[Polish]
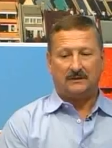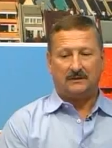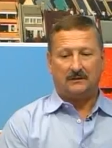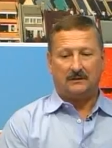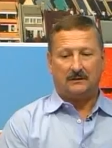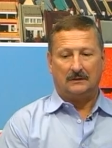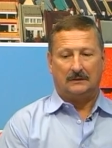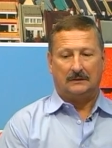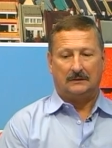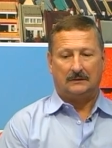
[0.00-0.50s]

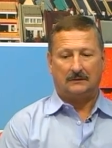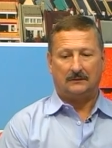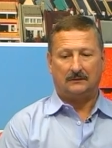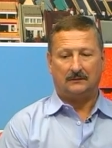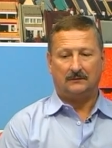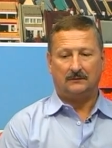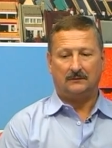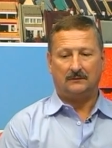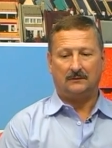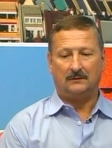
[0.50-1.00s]
e,
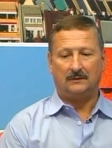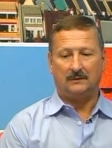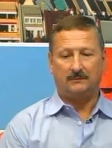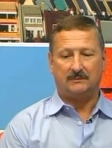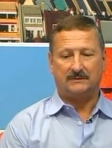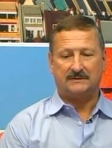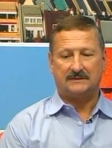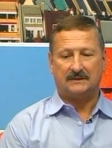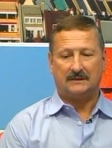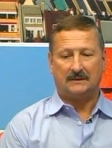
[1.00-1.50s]

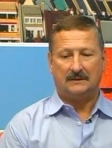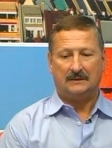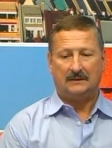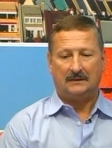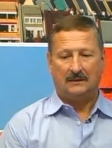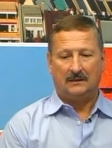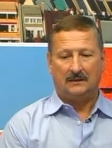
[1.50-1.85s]
lipca